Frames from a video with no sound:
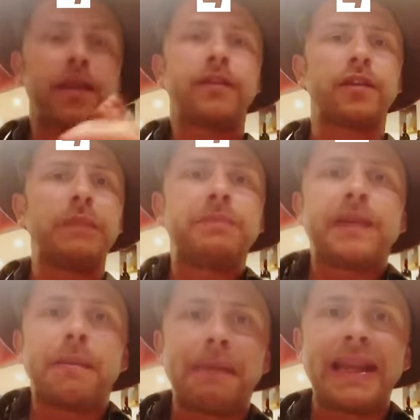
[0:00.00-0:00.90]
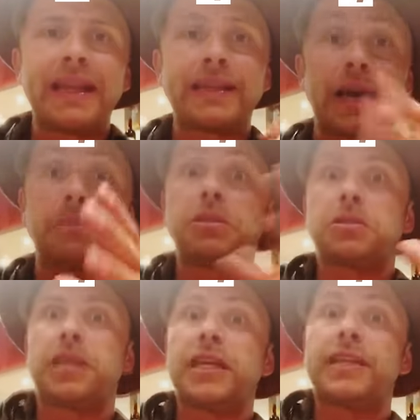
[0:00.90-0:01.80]
da gibt es ja Männer, die haben so
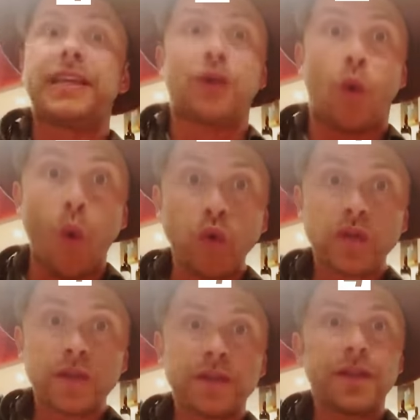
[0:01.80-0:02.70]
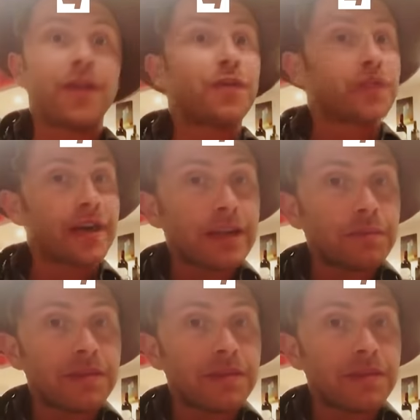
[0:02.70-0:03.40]
einen richtig großen und dann gibt es